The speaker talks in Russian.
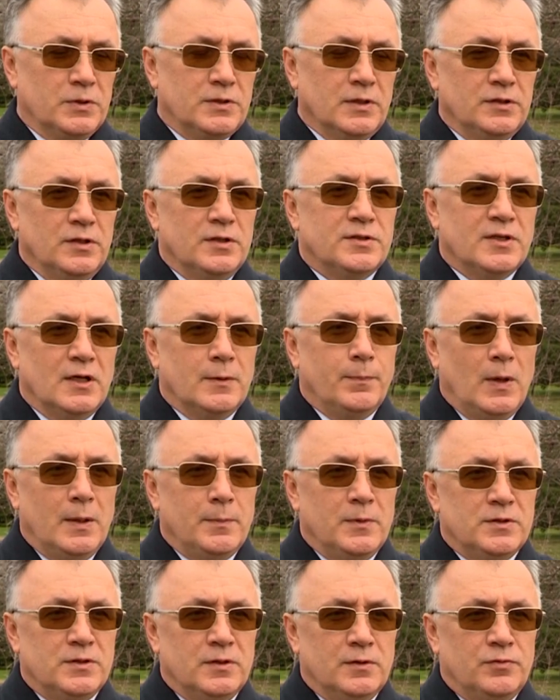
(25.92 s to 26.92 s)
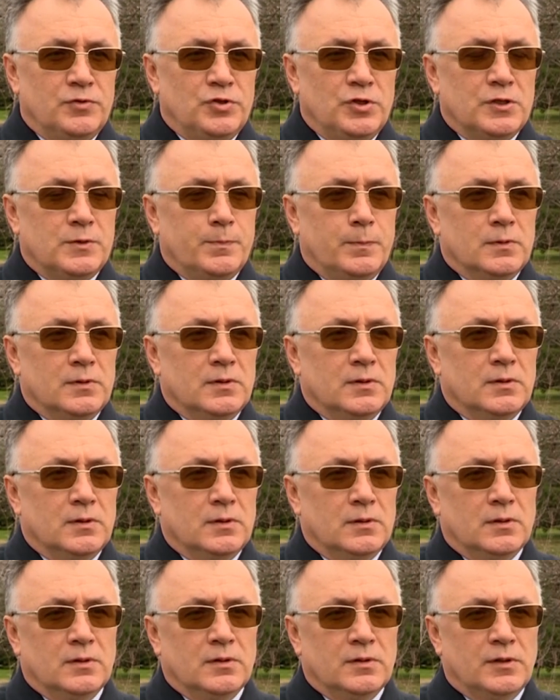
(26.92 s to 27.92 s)
посадить сад памяти в честь
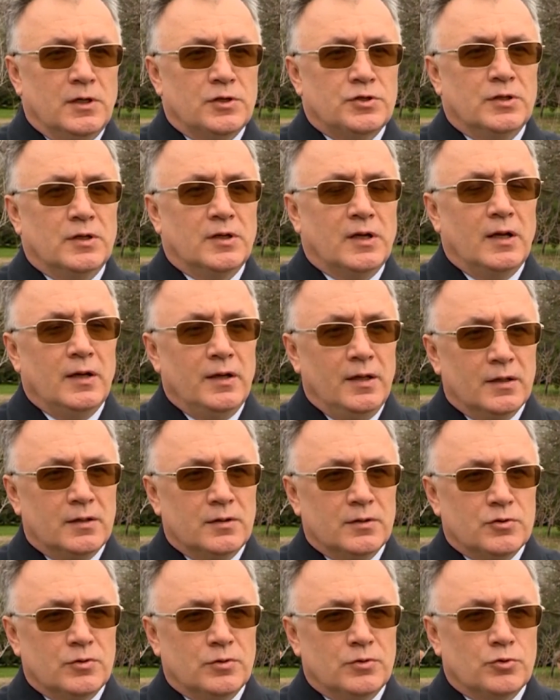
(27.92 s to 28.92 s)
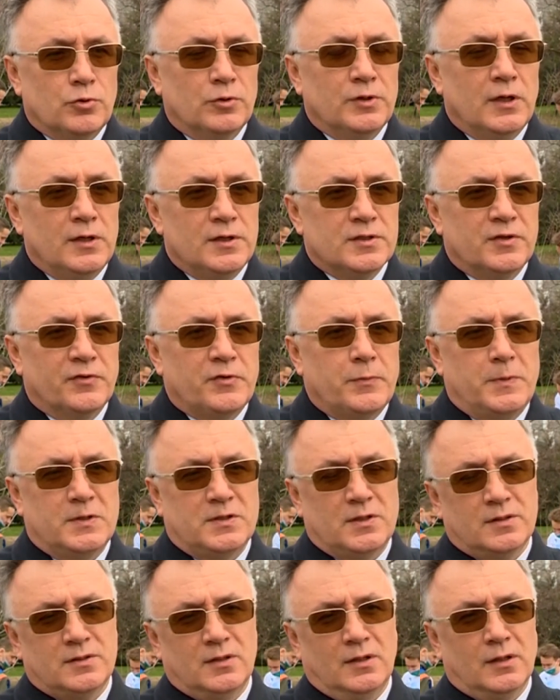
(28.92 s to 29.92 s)
э, наших коллег, журналистов и
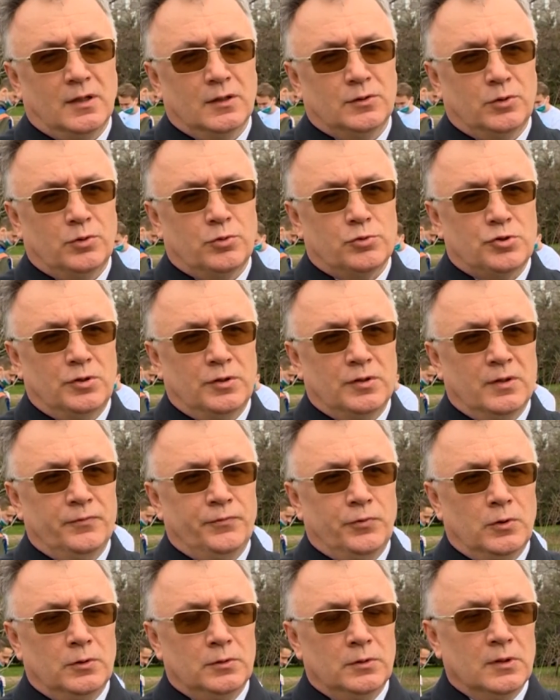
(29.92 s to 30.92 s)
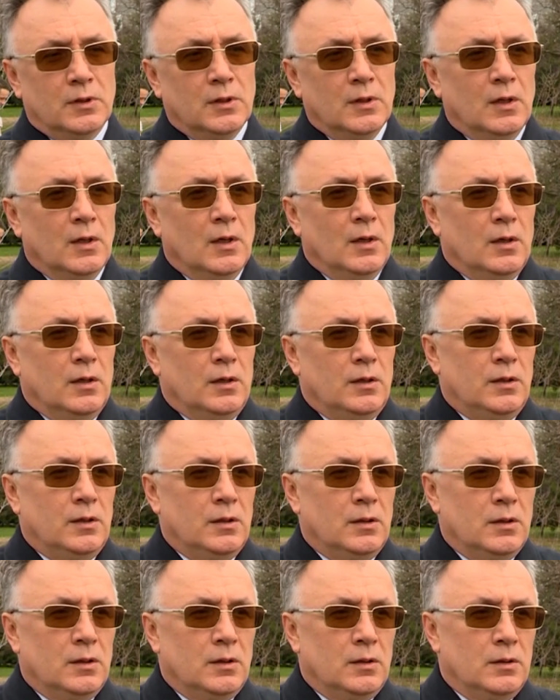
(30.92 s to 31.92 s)
писателей, которые ушли на фронт,
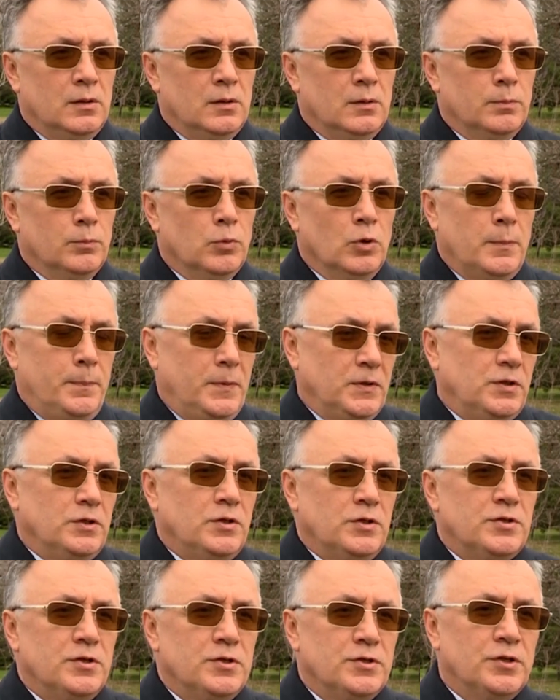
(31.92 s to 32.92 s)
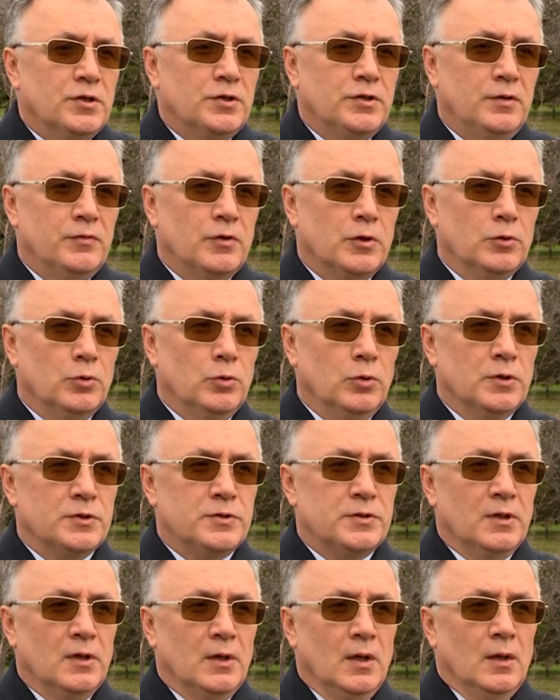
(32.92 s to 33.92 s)
и более 50 из них не
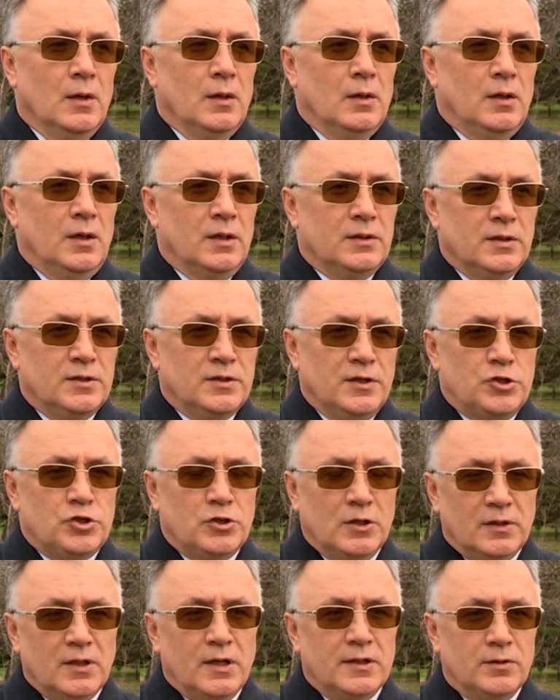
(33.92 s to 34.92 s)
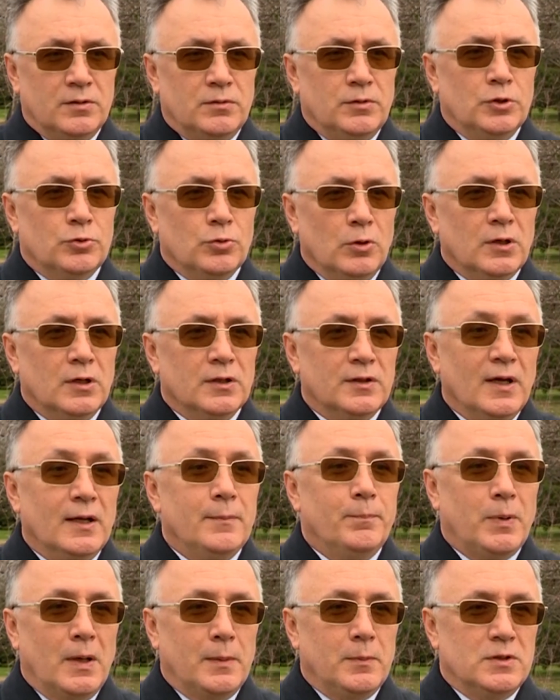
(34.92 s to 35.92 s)
вернулось. Это значит отдать не только
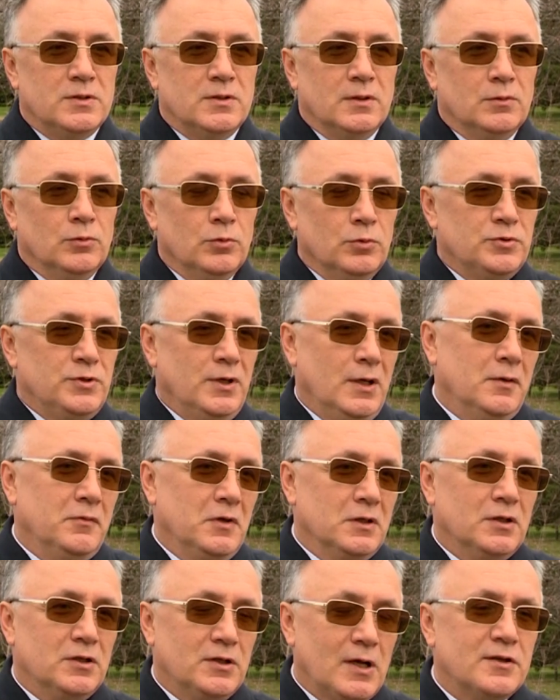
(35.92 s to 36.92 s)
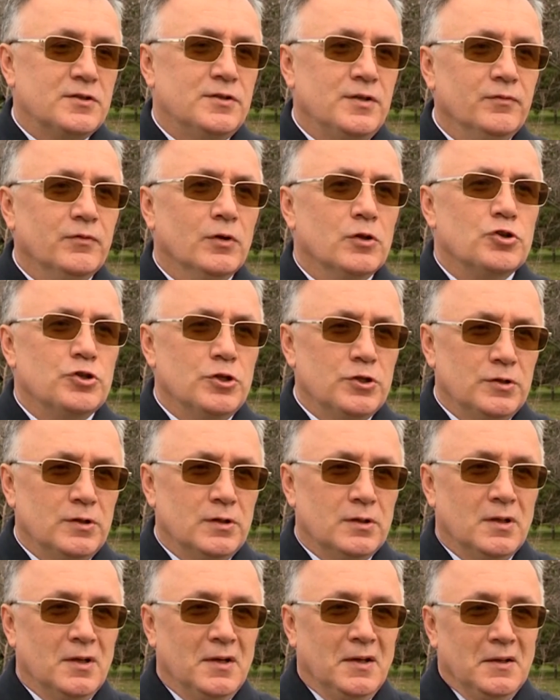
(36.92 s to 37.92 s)
дань памяти. Ну, дерево – это как символ жизни,